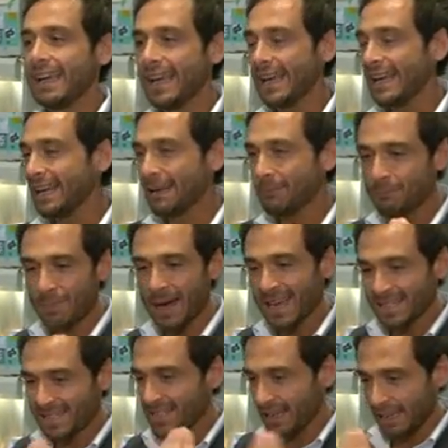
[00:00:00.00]
E la
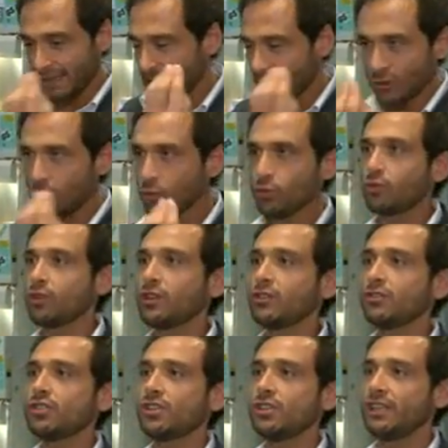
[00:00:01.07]
base di tutto,
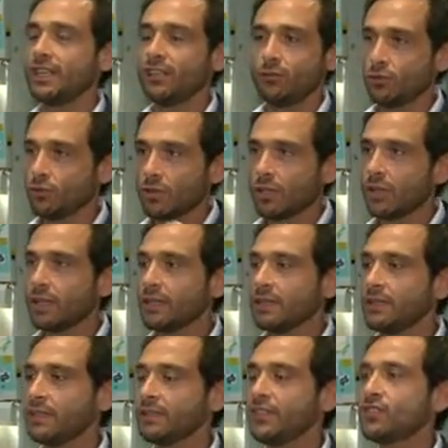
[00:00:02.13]
il, di tutto
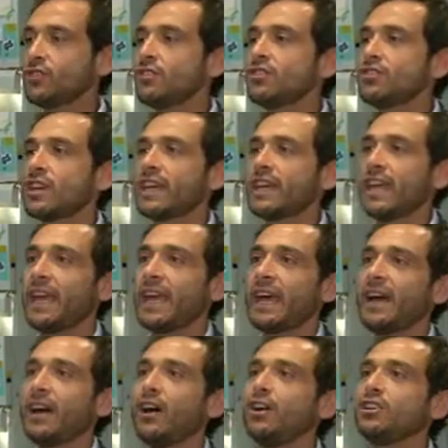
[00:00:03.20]
il, il discorso è che
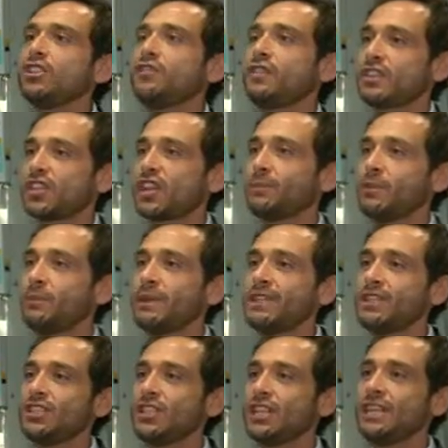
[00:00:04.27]
oggi facciamo
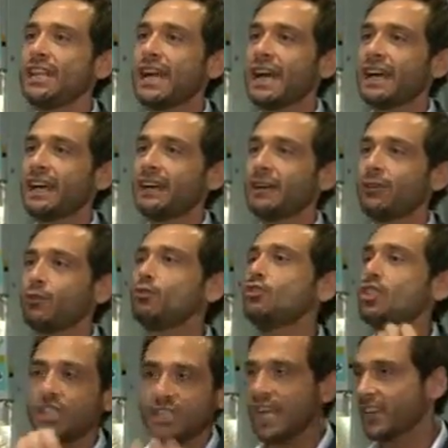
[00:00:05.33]
medicina
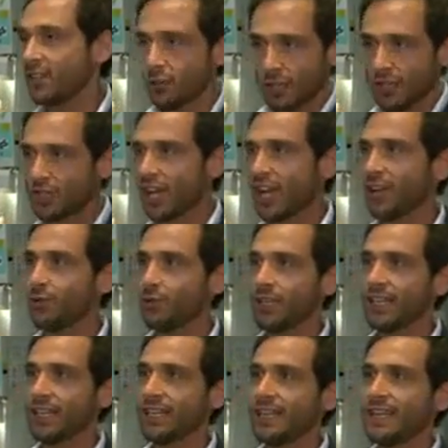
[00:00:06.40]
uccidendo le
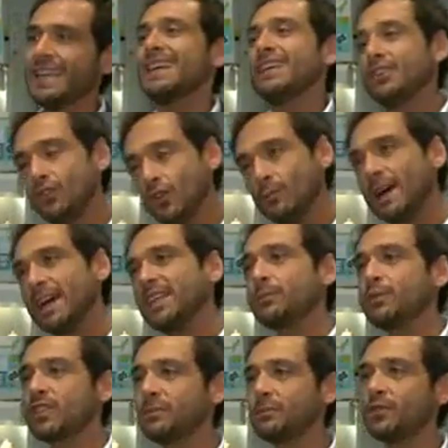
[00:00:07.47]
cellule. Mm. Domani
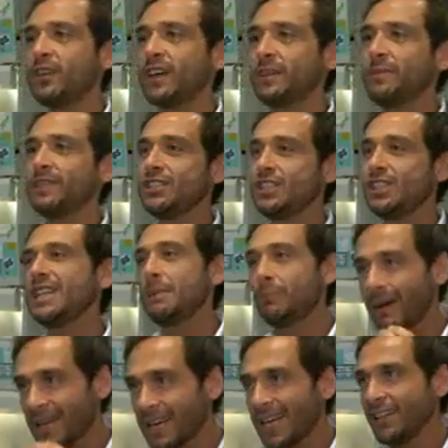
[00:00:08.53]
potremo fare medicina
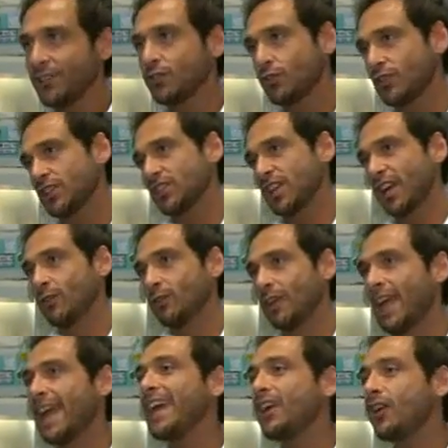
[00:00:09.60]
parlando con le
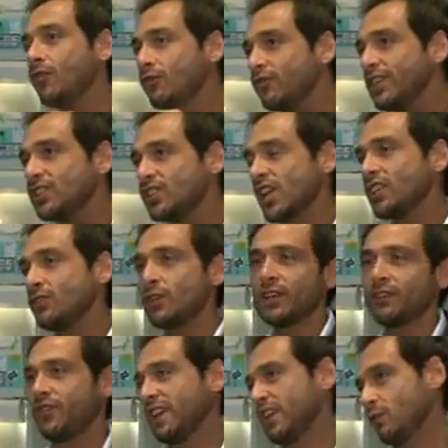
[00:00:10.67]
cellule e convincendole
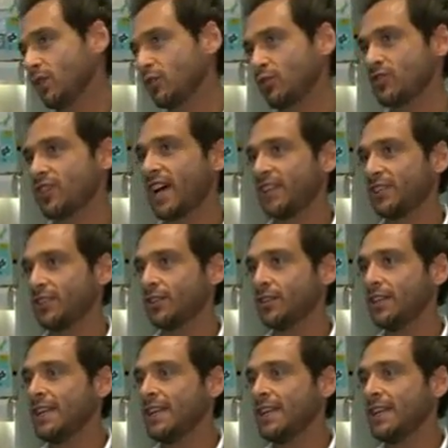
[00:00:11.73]
a fare qualcos'altro.